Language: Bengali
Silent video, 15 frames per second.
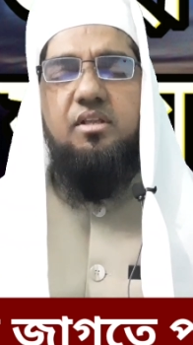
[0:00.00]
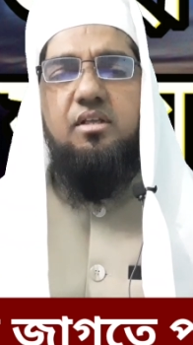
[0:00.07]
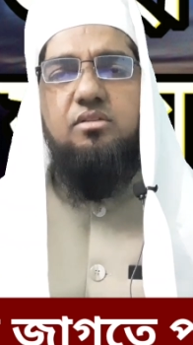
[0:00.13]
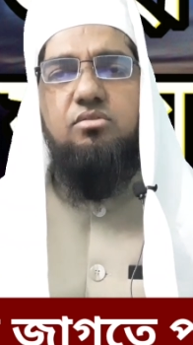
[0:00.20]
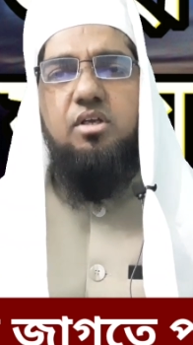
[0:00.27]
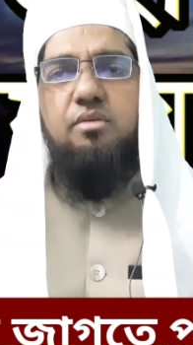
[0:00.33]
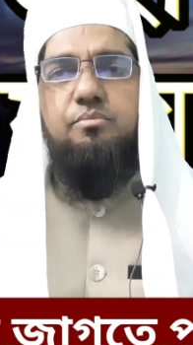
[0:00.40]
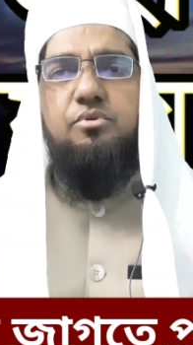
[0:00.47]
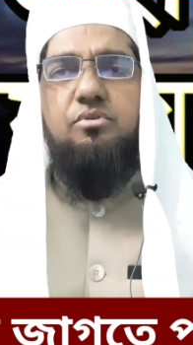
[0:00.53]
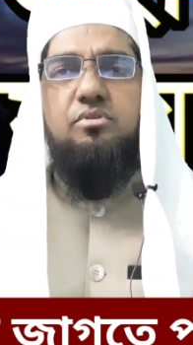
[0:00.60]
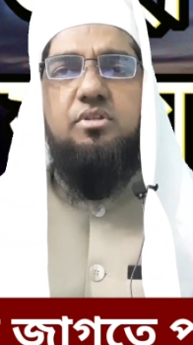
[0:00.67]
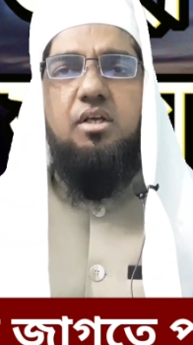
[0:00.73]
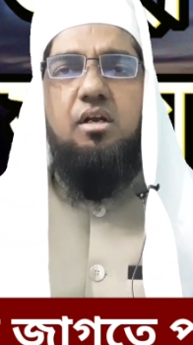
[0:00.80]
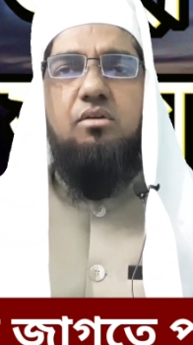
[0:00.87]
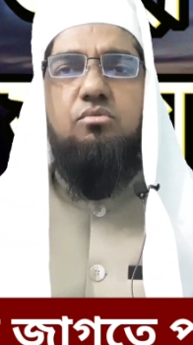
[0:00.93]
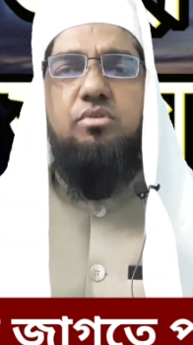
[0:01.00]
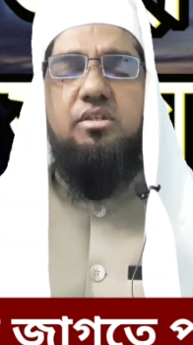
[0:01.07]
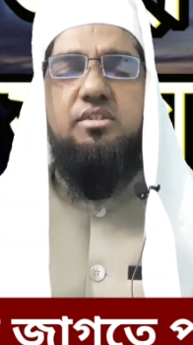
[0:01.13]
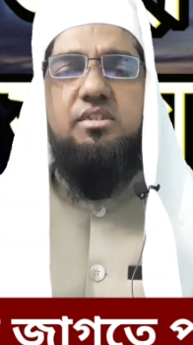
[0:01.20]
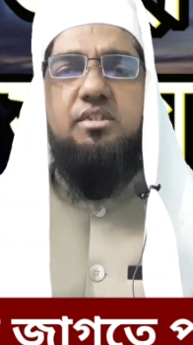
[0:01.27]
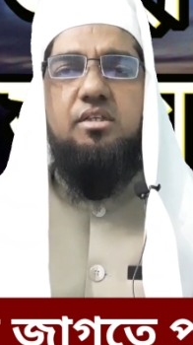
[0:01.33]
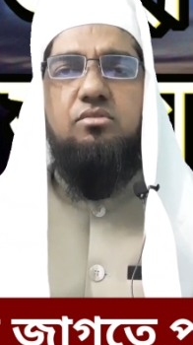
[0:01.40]
কিন্তু এরপরও তারা উঠে
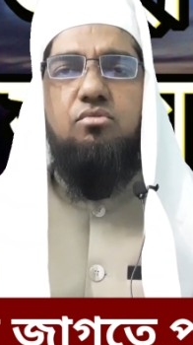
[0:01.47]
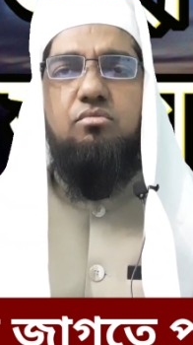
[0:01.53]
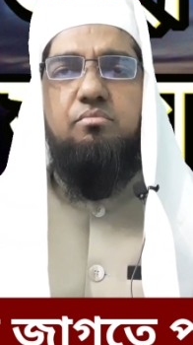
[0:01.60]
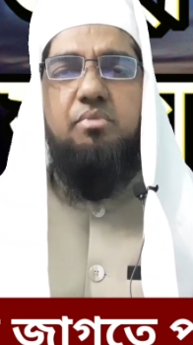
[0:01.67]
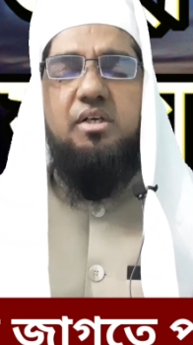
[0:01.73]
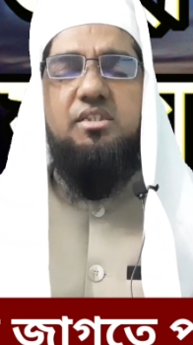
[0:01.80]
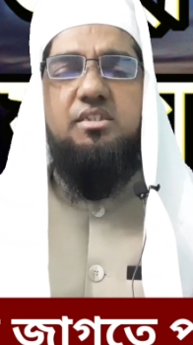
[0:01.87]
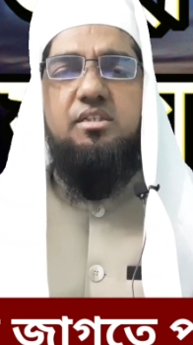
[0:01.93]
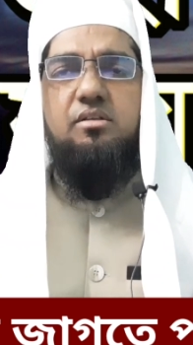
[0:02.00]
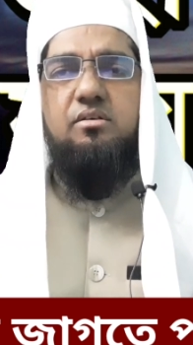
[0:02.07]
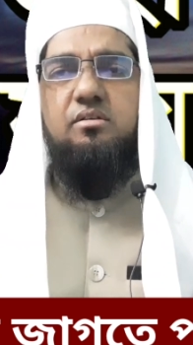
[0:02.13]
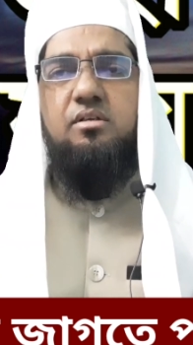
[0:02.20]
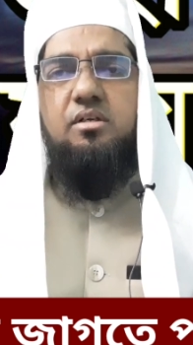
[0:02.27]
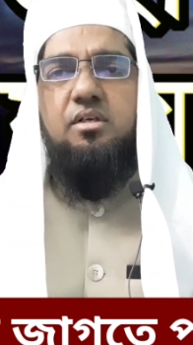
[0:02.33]
যেতেন অভ্যাস ছিল